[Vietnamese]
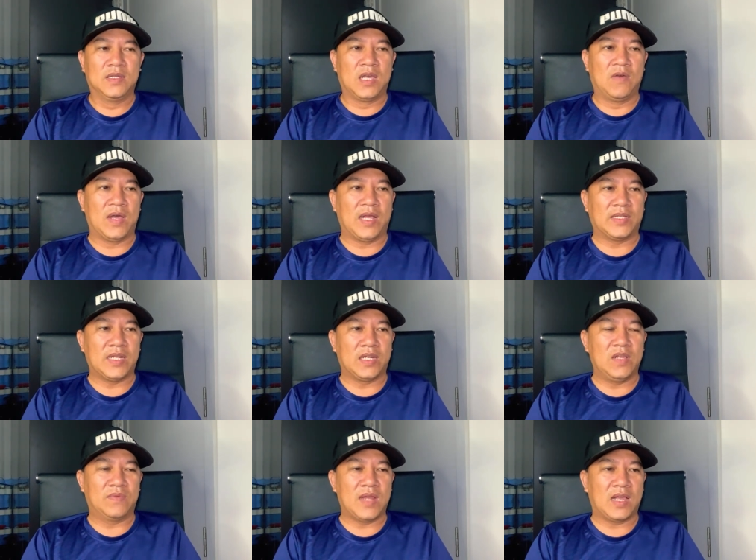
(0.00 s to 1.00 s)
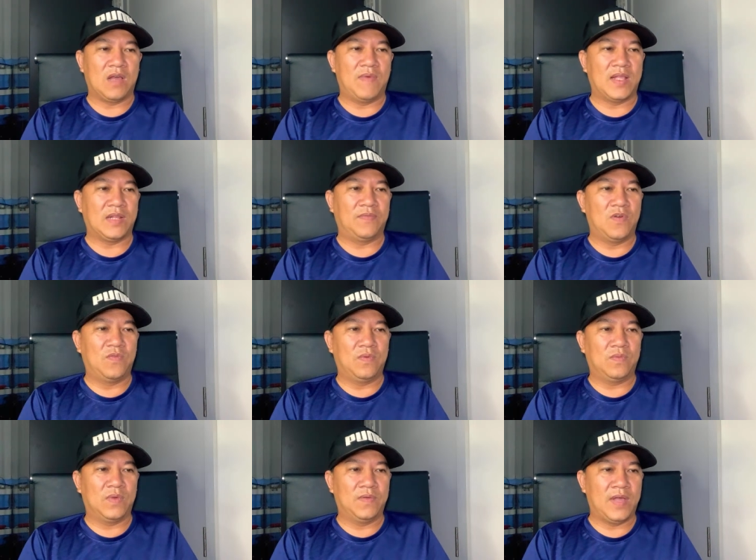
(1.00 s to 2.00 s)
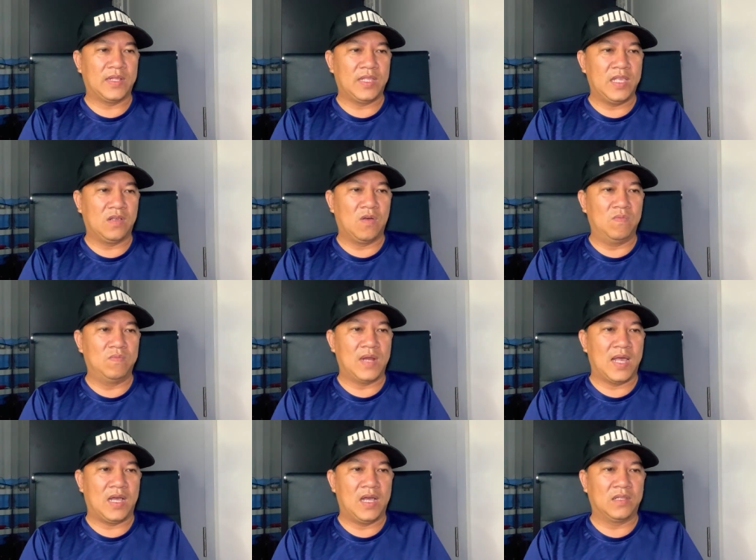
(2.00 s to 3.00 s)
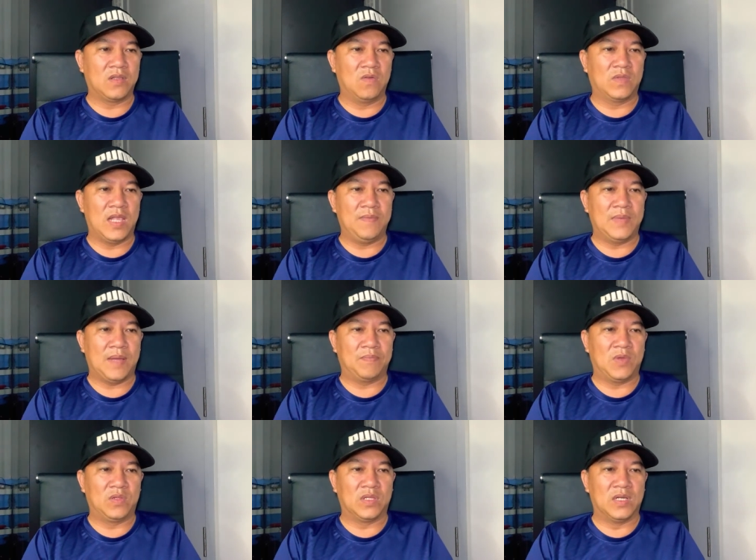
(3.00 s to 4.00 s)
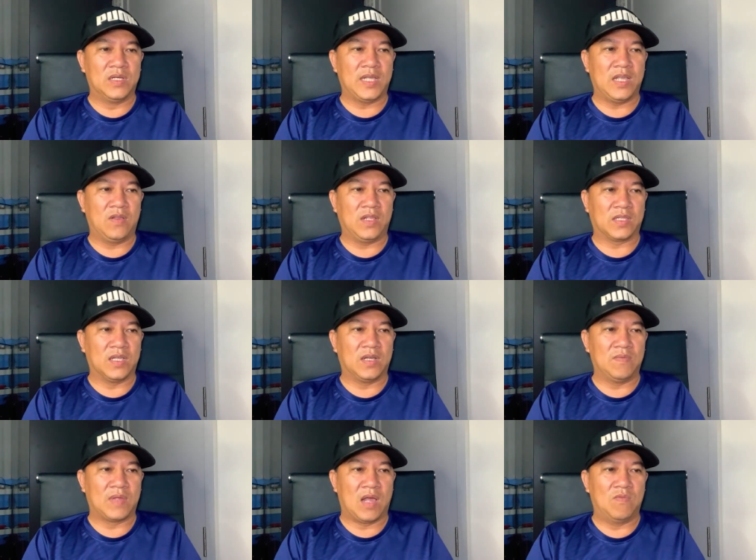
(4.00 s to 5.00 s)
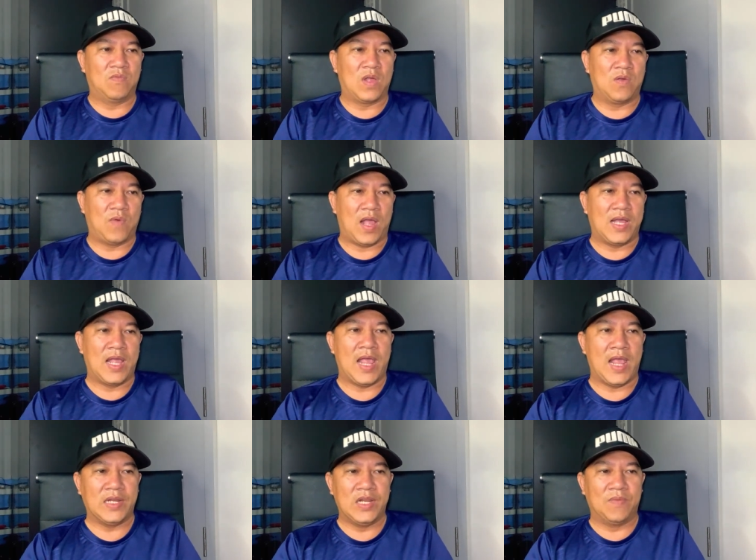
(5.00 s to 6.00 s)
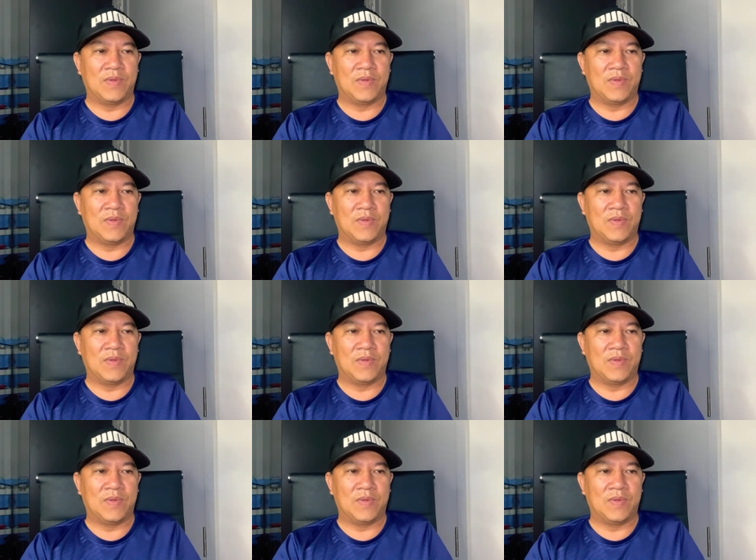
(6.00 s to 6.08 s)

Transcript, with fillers: Cơ quan cảnh sát điều tra công an thành phố Phan Thiết cũng đã khởi tố thêm 5 đối tượng gây rối trật tự công cộng theo khoảng 2 điều